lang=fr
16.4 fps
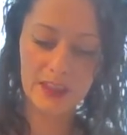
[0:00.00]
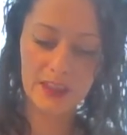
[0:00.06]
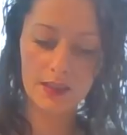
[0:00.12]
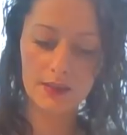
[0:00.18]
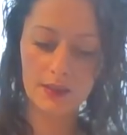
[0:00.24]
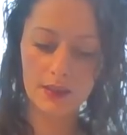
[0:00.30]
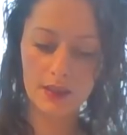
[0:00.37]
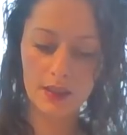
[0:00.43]

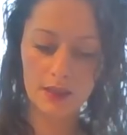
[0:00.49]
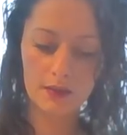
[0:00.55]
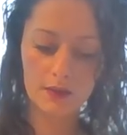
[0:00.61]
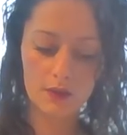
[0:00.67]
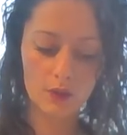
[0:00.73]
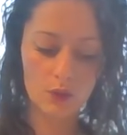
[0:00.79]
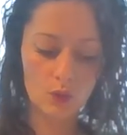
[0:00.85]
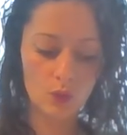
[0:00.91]
4 et 4,
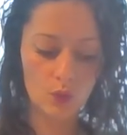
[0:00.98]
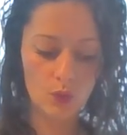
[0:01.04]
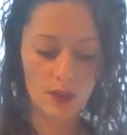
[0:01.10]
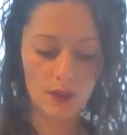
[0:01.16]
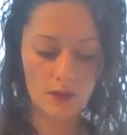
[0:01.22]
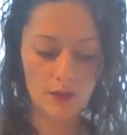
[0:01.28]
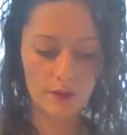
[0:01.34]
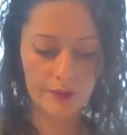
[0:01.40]

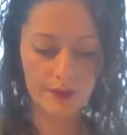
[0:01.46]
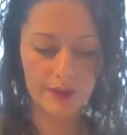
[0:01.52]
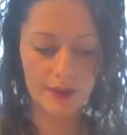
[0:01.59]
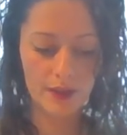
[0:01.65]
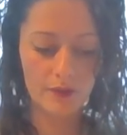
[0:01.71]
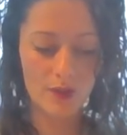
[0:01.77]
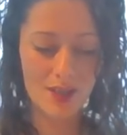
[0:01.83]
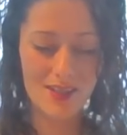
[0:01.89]
8, le
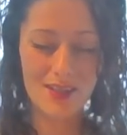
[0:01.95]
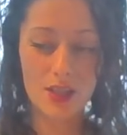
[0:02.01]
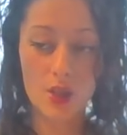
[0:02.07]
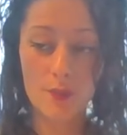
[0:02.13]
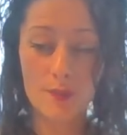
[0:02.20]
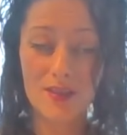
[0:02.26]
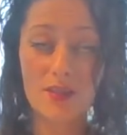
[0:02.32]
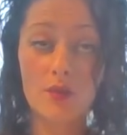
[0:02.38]
4. Ouais, c'est
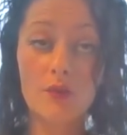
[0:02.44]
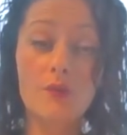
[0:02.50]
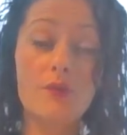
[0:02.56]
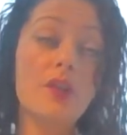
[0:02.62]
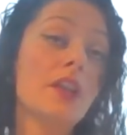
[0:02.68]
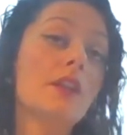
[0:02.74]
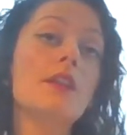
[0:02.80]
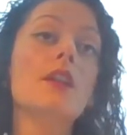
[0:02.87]
comme si en
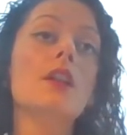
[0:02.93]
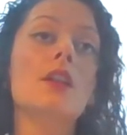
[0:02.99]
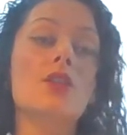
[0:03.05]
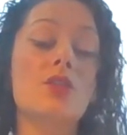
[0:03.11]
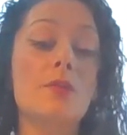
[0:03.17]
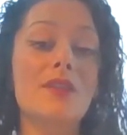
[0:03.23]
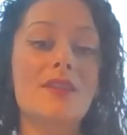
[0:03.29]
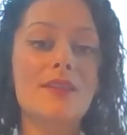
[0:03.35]
fait,
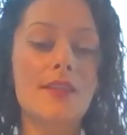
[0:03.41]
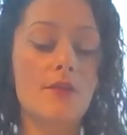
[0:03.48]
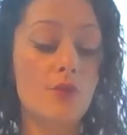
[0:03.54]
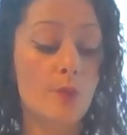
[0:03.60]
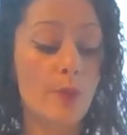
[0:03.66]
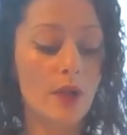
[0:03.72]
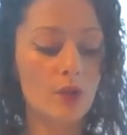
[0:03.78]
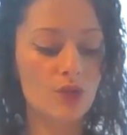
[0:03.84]
je sais pas si ça
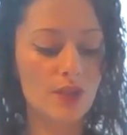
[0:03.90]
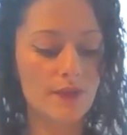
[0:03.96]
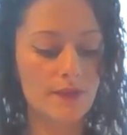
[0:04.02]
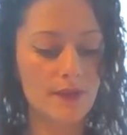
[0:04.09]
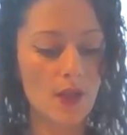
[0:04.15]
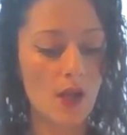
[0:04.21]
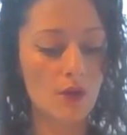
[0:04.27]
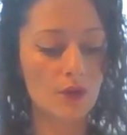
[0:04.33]
vous parle, le
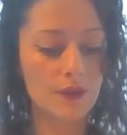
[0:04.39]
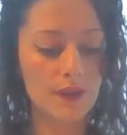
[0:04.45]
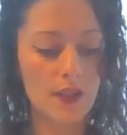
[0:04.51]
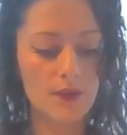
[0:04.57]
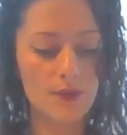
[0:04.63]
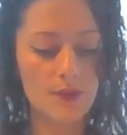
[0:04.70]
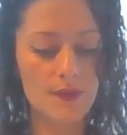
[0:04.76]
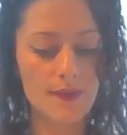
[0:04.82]
chiffre
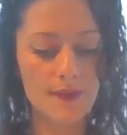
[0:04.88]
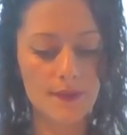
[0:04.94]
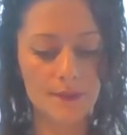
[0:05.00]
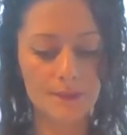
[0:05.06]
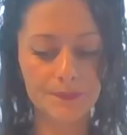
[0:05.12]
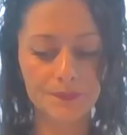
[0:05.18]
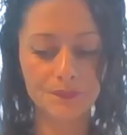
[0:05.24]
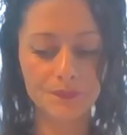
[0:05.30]
44 aussi.